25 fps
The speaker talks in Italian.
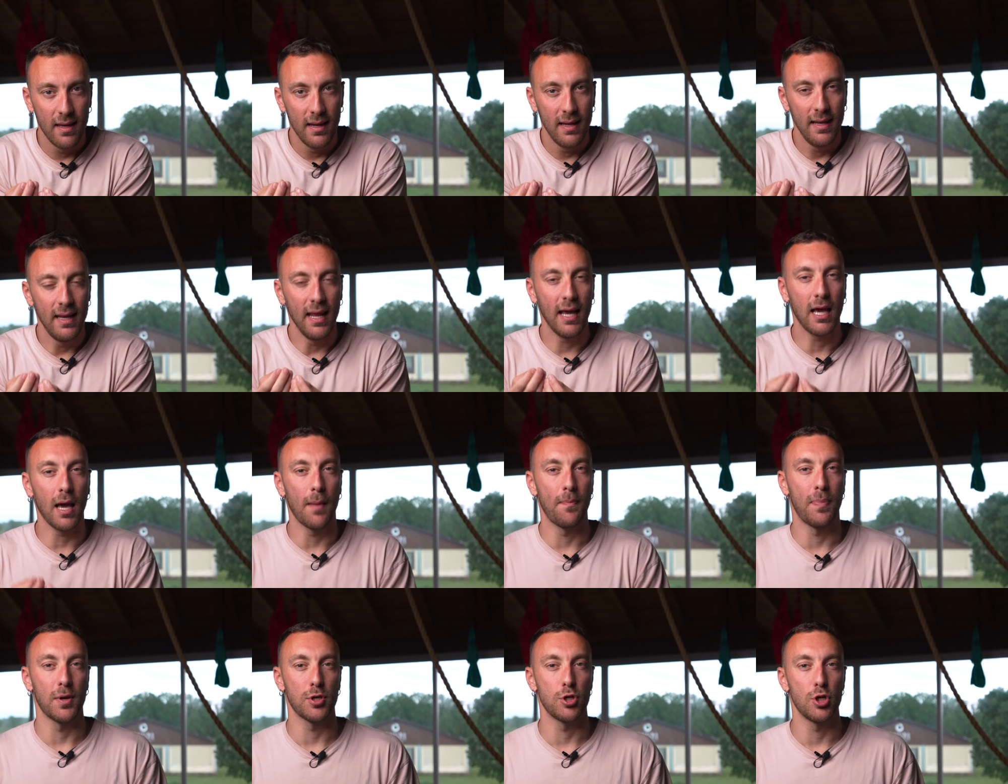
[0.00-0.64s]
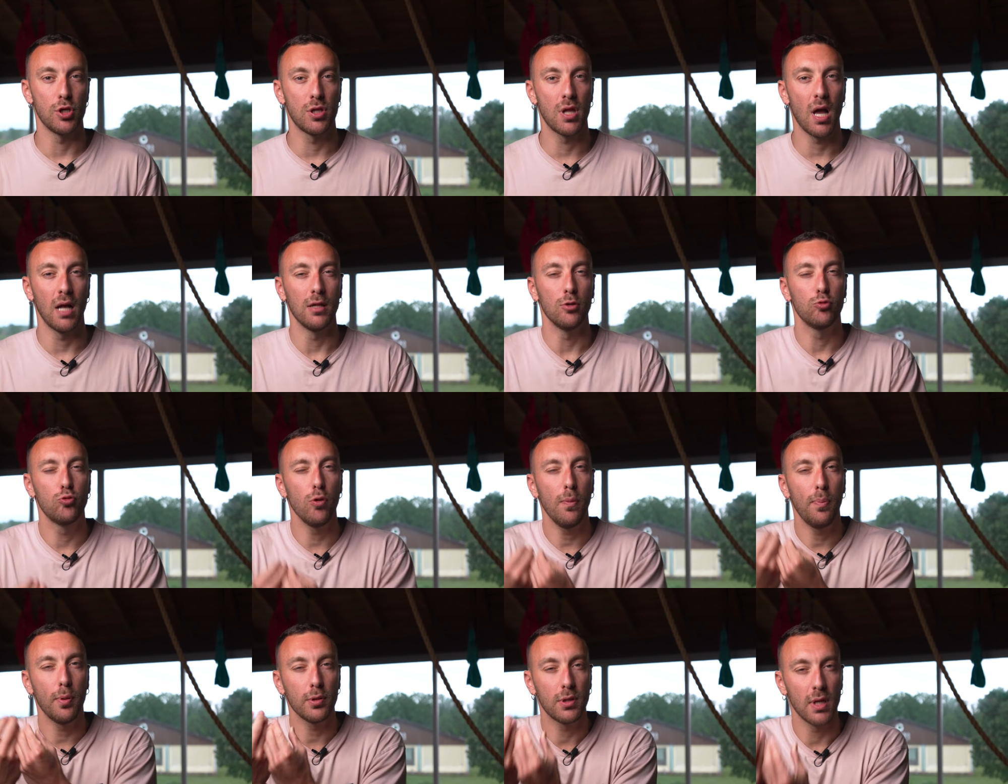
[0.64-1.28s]
le capacità, il
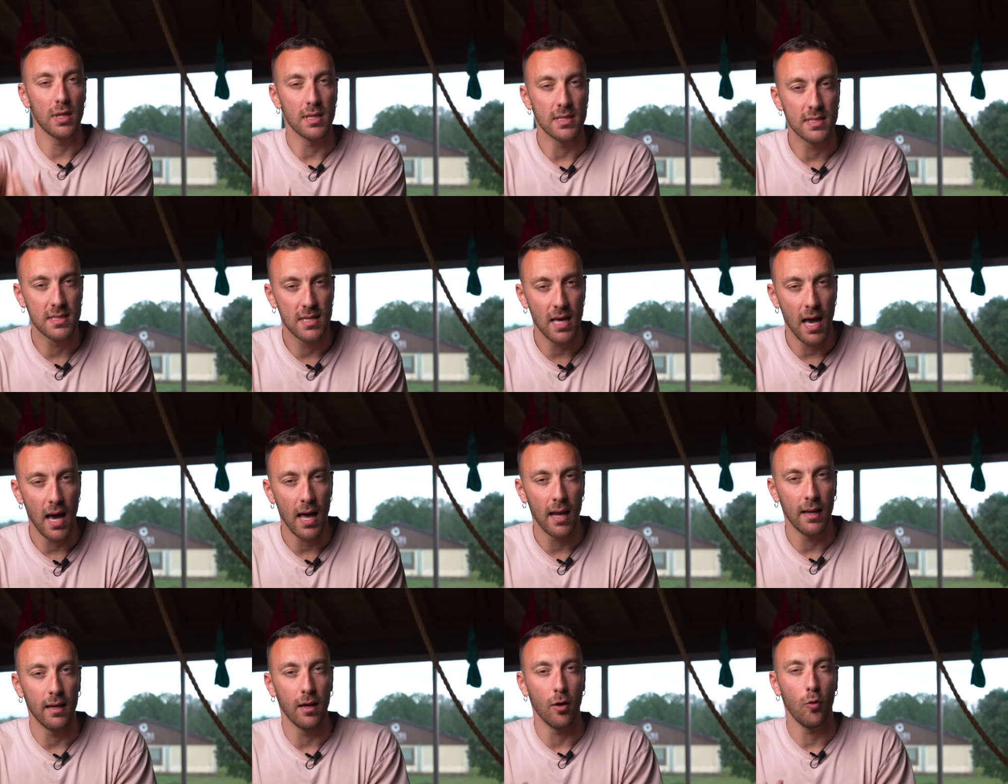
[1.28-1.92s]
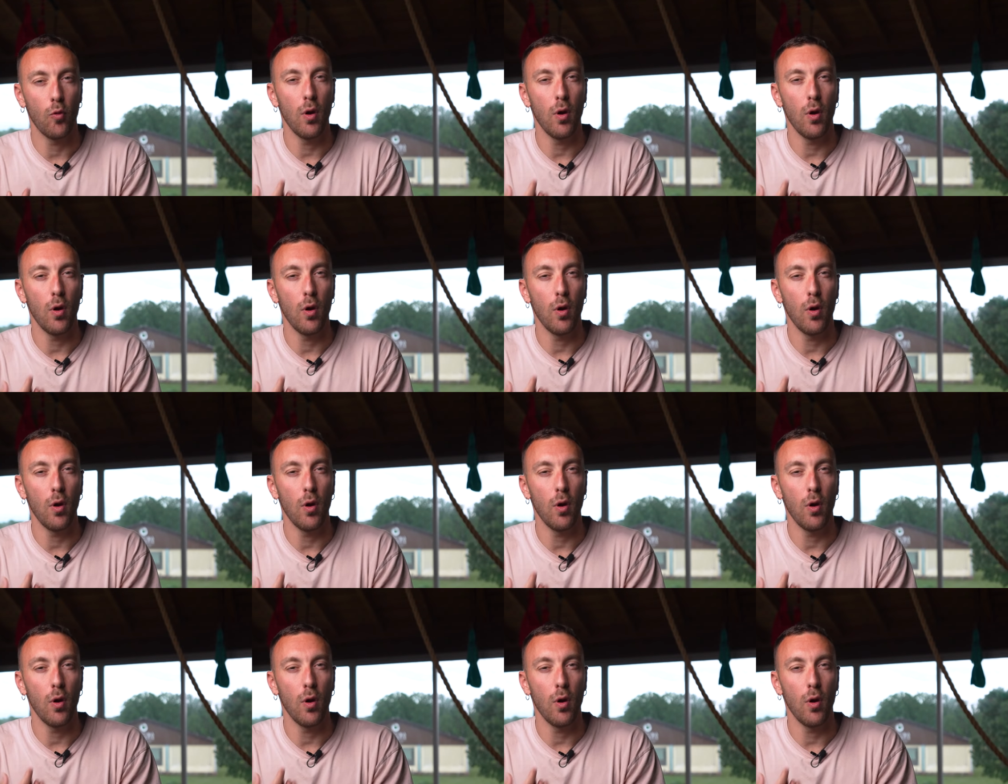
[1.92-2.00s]
tuo potenziale,